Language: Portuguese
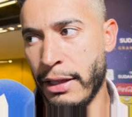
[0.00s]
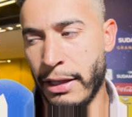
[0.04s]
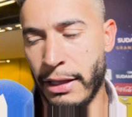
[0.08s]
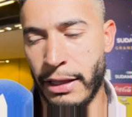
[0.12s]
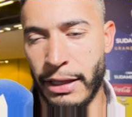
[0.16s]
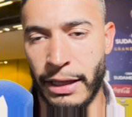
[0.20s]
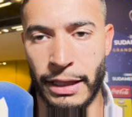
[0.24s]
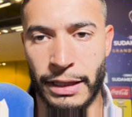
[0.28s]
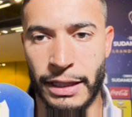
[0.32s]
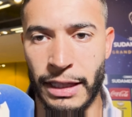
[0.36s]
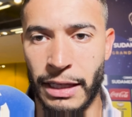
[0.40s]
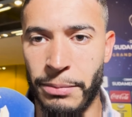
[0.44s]

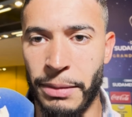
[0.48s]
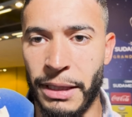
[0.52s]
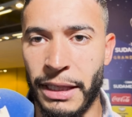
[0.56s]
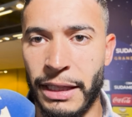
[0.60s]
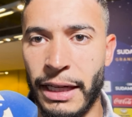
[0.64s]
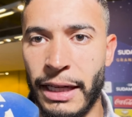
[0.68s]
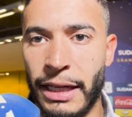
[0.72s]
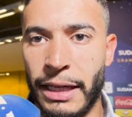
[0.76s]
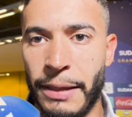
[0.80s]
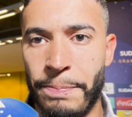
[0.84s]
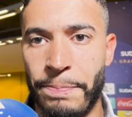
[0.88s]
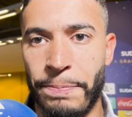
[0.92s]
é
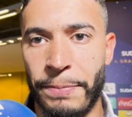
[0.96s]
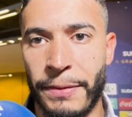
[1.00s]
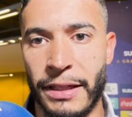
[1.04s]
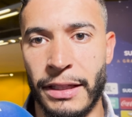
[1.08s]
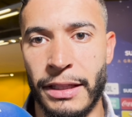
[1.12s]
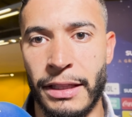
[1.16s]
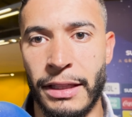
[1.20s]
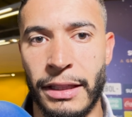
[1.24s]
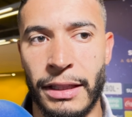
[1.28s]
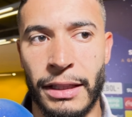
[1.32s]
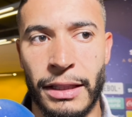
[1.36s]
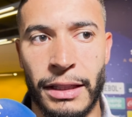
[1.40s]
trabalhar
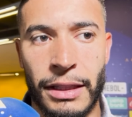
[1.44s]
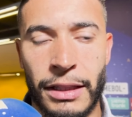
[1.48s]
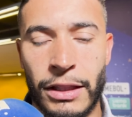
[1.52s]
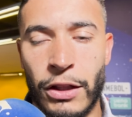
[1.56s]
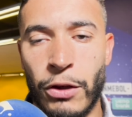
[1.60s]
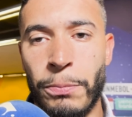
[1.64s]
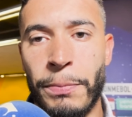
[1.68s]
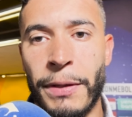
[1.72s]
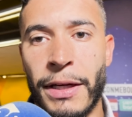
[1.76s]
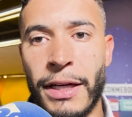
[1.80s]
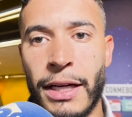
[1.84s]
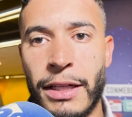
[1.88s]
e
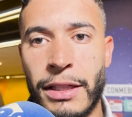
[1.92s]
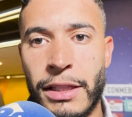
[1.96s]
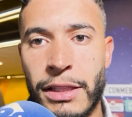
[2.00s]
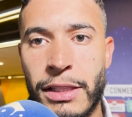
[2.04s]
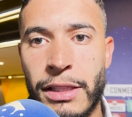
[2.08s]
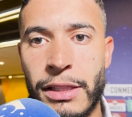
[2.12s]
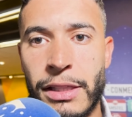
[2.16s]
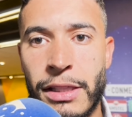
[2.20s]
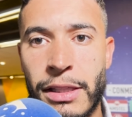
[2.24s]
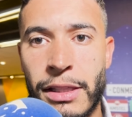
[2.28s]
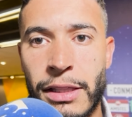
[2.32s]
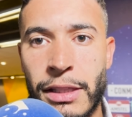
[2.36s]
não pecar
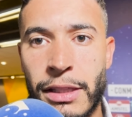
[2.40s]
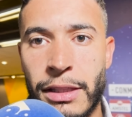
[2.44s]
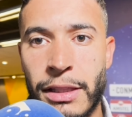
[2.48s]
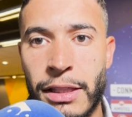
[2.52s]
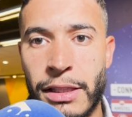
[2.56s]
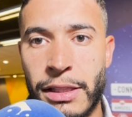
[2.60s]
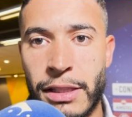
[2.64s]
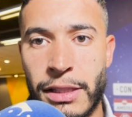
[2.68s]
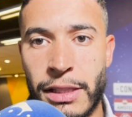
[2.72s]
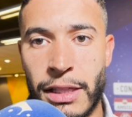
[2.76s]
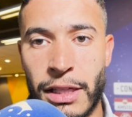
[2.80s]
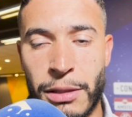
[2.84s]
nesse,
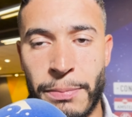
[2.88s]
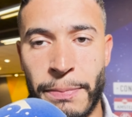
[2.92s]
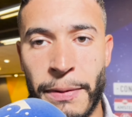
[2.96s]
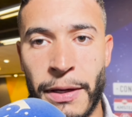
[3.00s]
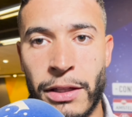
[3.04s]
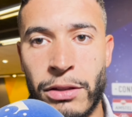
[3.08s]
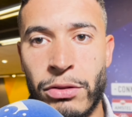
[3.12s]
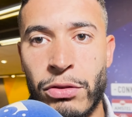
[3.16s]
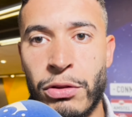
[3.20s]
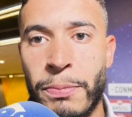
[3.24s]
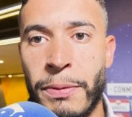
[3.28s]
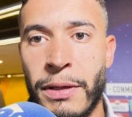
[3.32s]
nesses
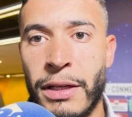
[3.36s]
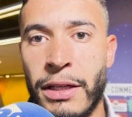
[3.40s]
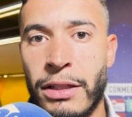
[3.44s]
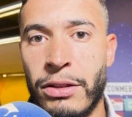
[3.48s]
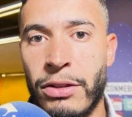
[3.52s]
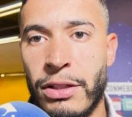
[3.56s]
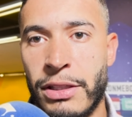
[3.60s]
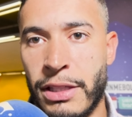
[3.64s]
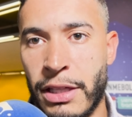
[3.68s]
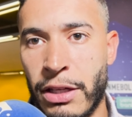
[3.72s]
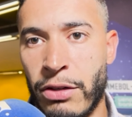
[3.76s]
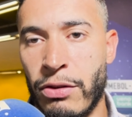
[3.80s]
aspectos para
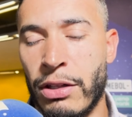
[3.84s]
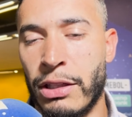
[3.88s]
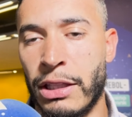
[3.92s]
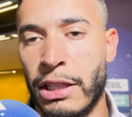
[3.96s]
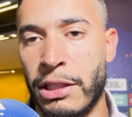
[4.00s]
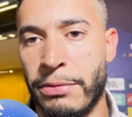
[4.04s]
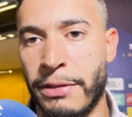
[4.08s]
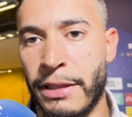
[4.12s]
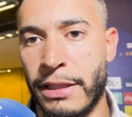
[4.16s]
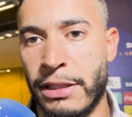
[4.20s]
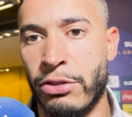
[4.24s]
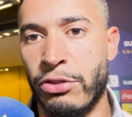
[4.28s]
nós sair com a
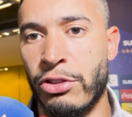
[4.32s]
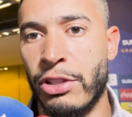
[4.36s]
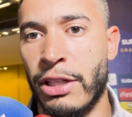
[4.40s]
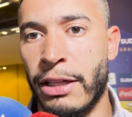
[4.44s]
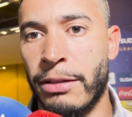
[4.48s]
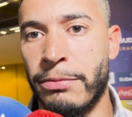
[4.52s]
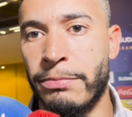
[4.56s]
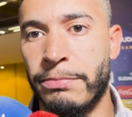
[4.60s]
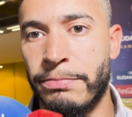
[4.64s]
classificação de lá.